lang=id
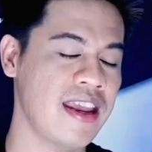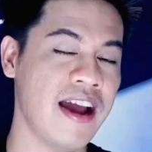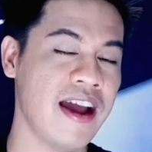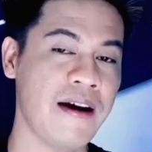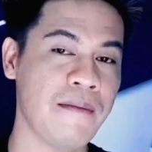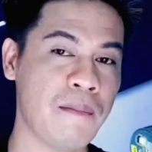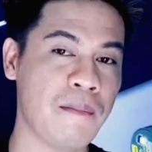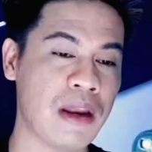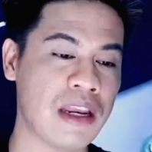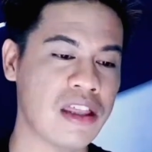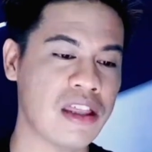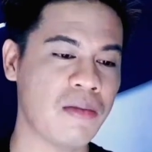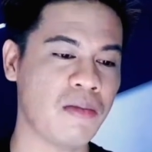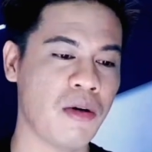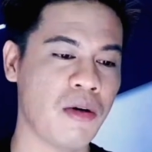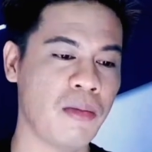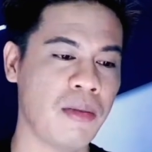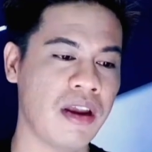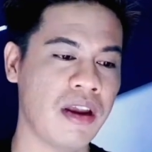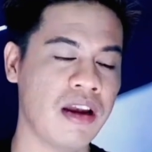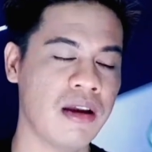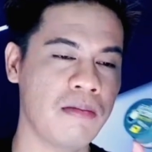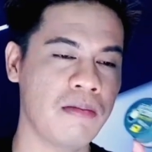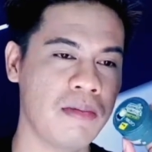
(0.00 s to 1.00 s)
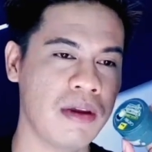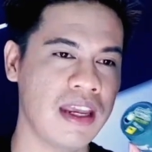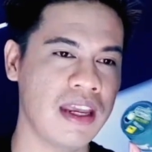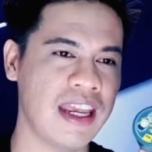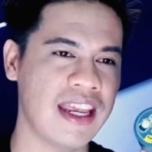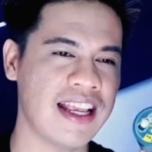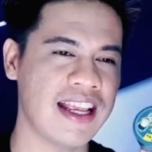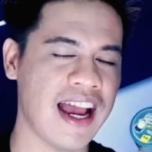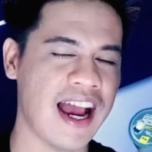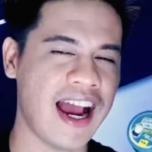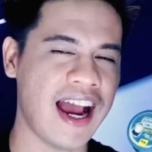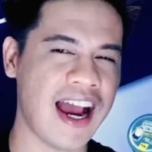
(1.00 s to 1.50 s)
yang versi pomade
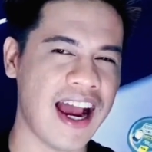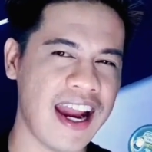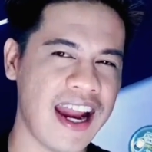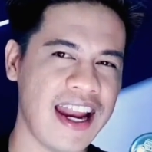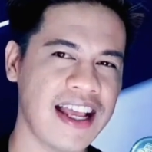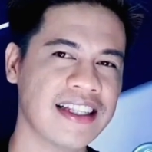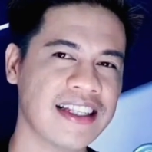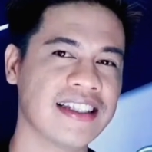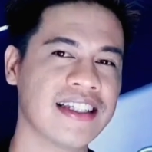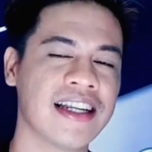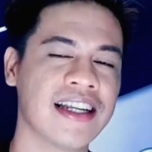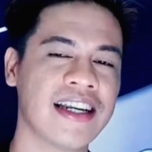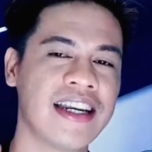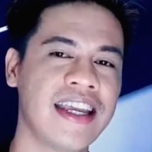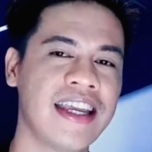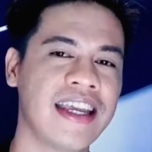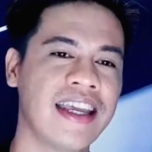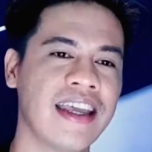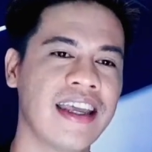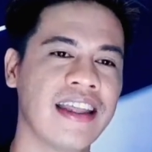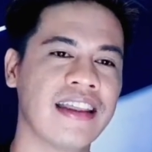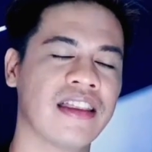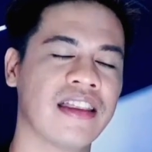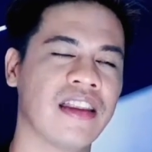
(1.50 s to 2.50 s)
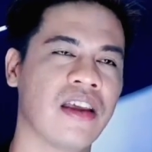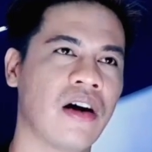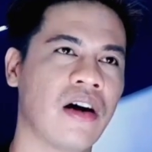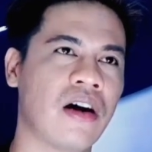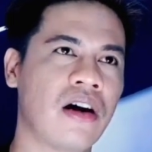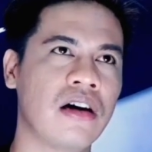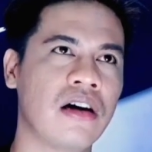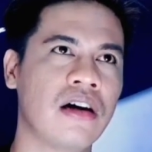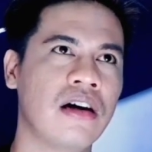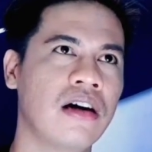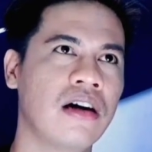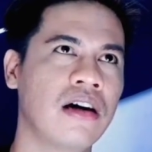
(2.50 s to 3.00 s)
lebih ada sedikit
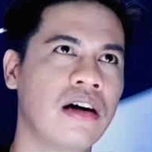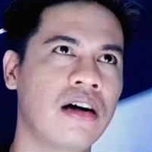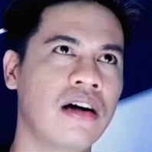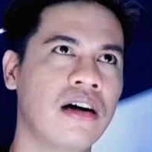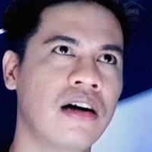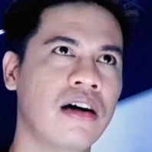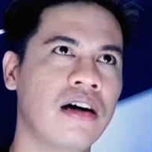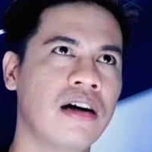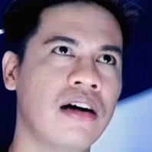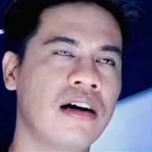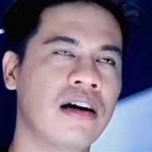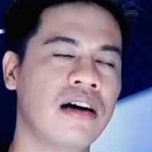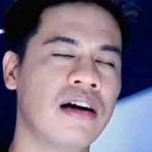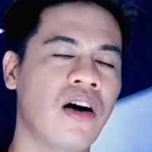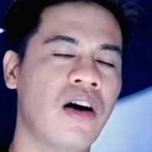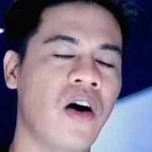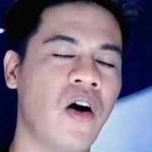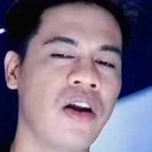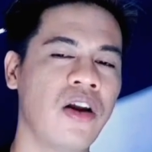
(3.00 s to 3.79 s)
uh,